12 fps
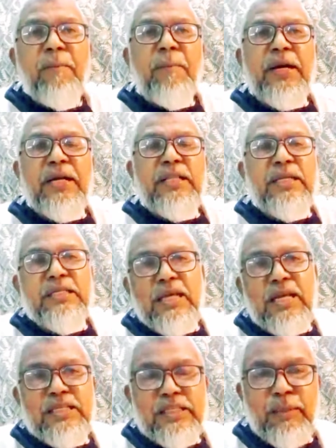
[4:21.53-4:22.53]
బయట
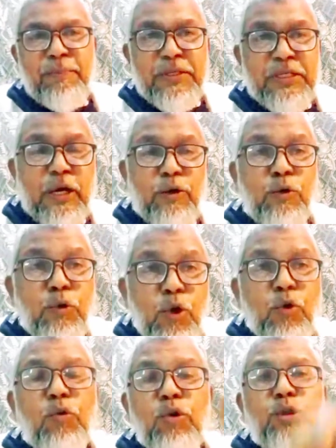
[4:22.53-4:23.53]
దేశాల నుంచి తెప్పించాడు
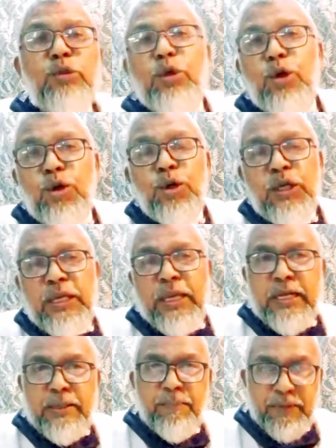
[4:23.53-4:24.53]
ఉర్దూలో ఈ
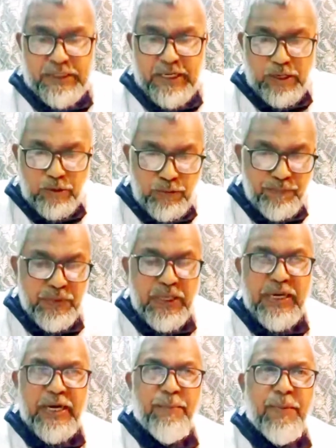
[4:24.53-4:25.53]
పత్రికను
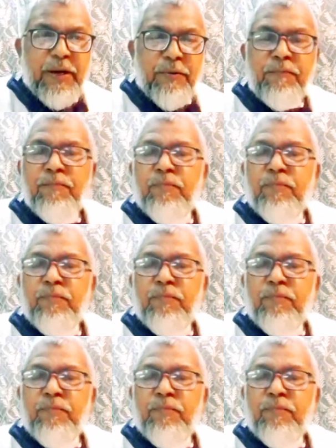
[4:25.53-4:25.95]
నడిపాడు